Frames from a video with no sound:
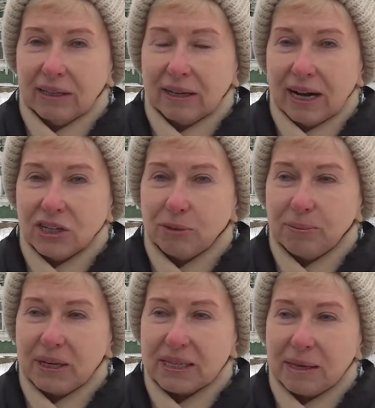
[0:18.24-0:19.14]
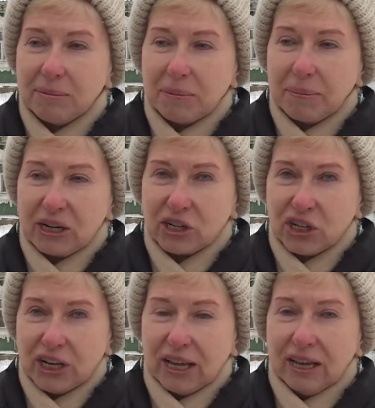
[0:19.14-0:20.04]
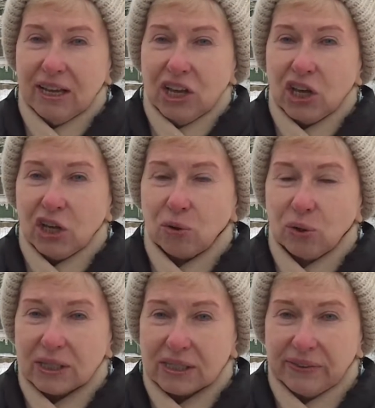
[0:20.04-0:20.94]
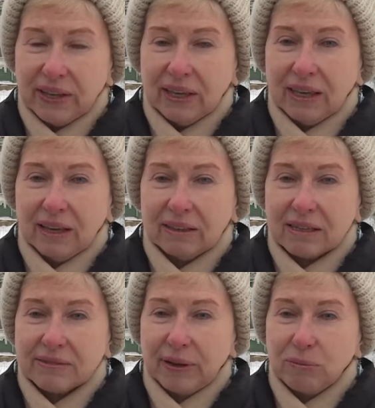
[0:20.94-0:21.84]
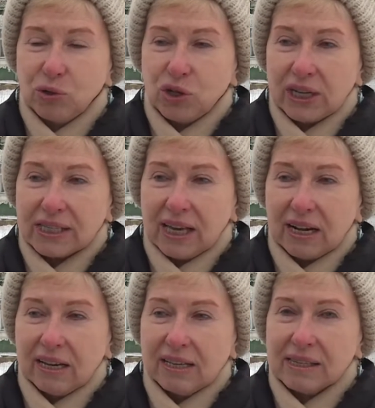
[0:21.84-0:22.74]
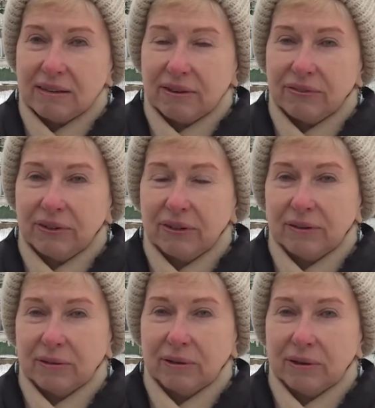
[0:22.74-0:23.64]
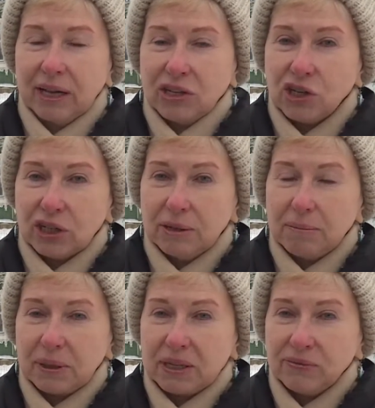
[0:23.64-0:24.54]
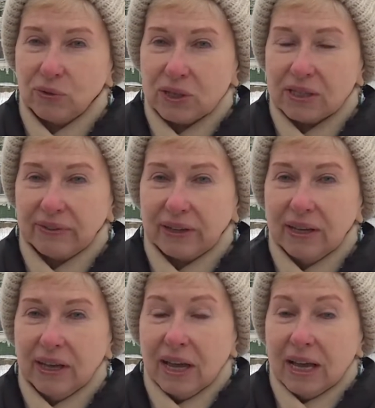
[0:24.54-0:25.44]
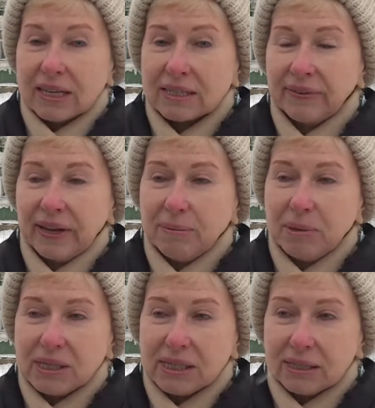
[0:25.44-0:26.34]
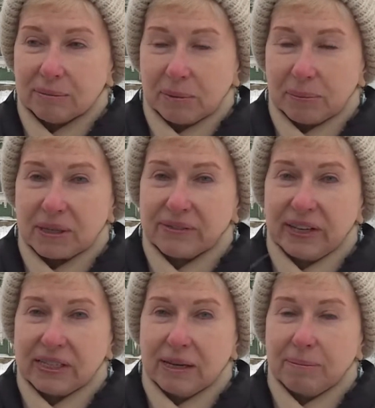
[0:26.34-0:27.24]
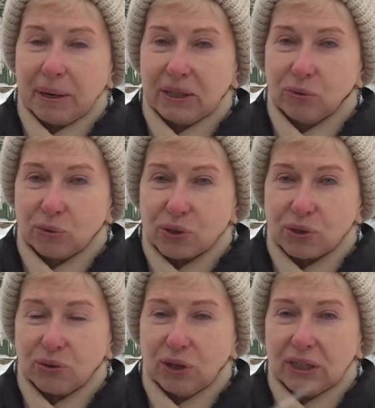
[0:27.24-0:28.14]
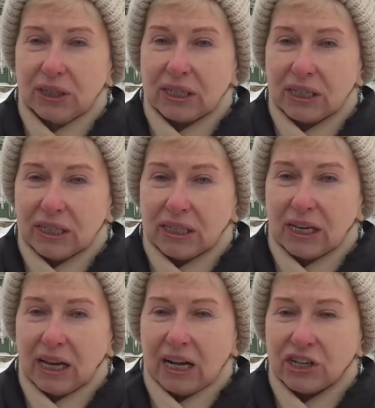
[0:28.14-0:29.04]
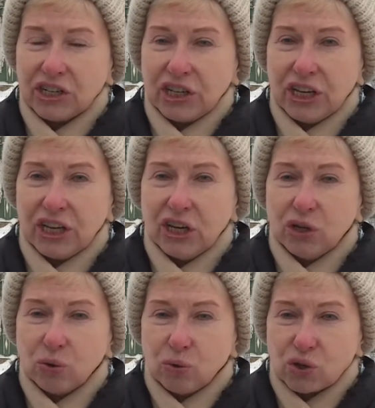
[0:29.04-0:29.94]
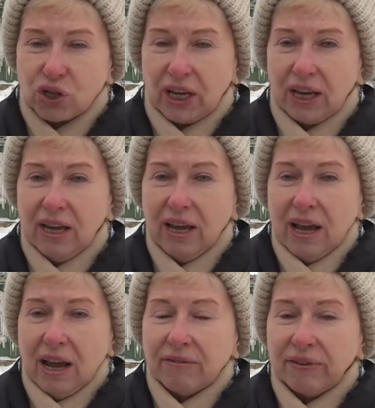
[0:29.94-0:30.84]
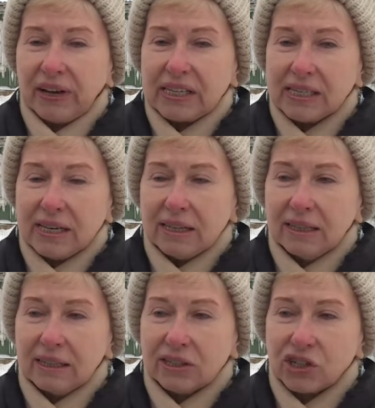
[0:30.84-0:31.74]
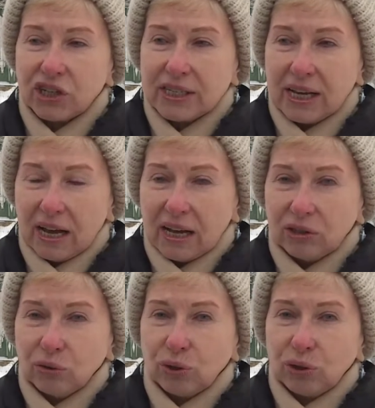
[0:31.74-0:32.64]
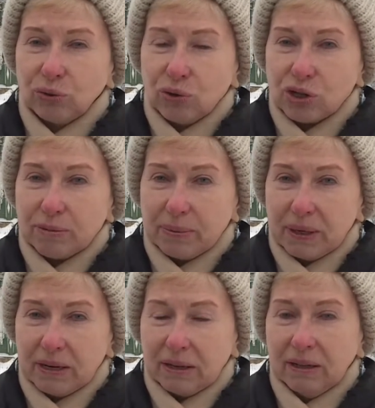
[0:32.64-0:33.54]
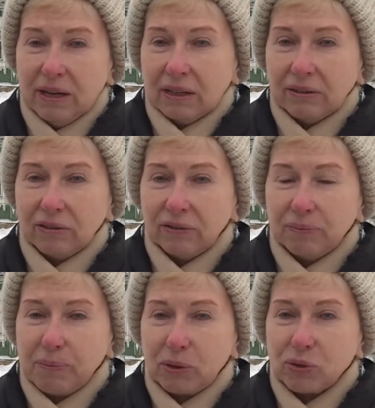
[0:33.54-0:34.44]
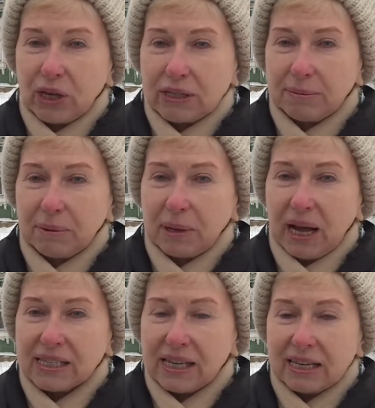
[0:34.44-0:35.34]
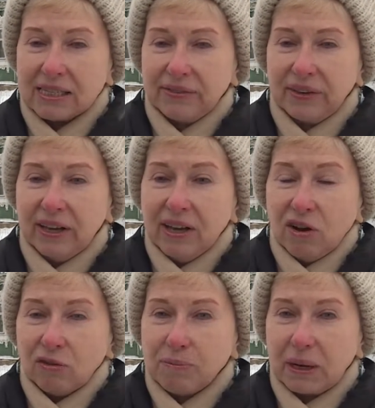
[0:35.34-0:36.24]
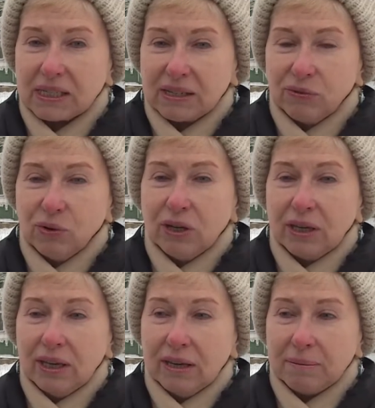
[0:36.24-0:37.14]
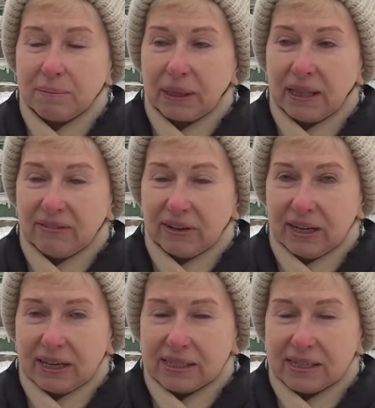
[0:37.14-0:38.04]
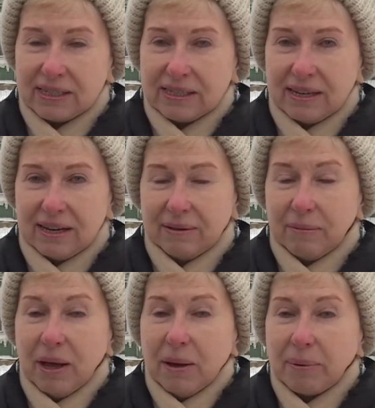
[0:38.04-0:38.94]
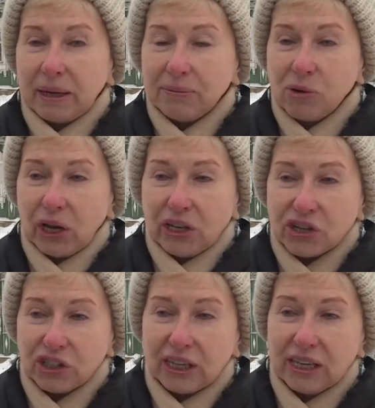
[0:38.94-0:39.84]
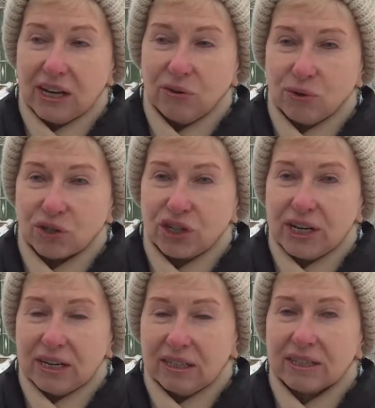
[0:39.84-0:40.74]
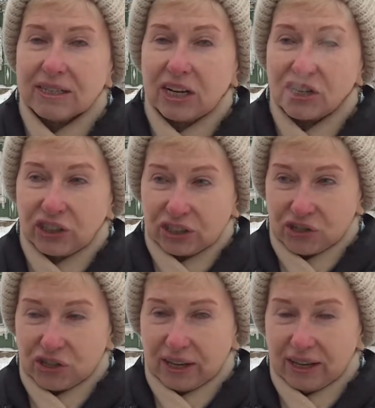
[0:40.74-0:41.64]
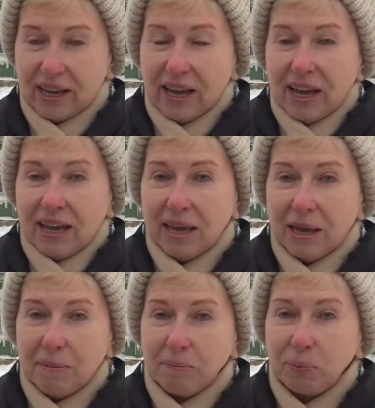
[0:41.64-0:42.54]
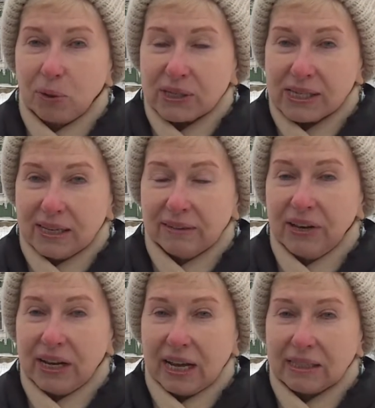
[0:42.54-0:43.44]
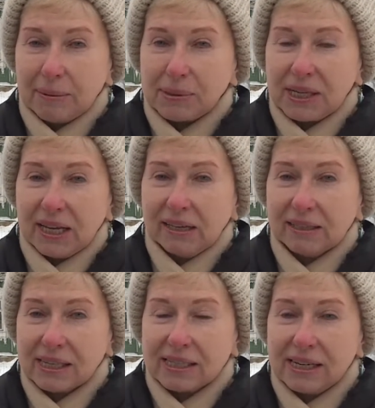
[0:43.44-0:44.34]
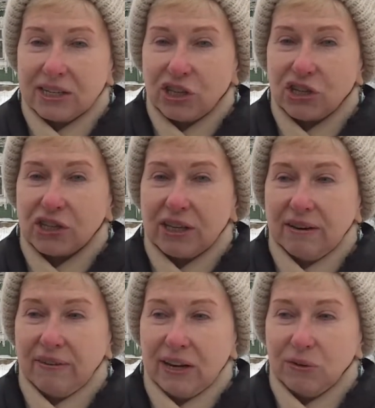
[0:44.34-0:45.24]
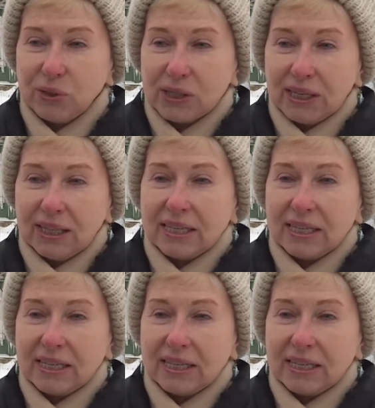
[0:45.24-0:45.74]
раньше были семьи большие, и родственники, на своем участке организовав э, гончарное производство, своими силами производили продукцию. Это крынки, горшки, игрушки. Вывозили на лошадях, которые тоже были э, в приусадебном хозяйстве в Москву и продавали эти изделия. Поэтому, конечно, такие люди жили зажиточно. И после Великооктябрьской социалистической революции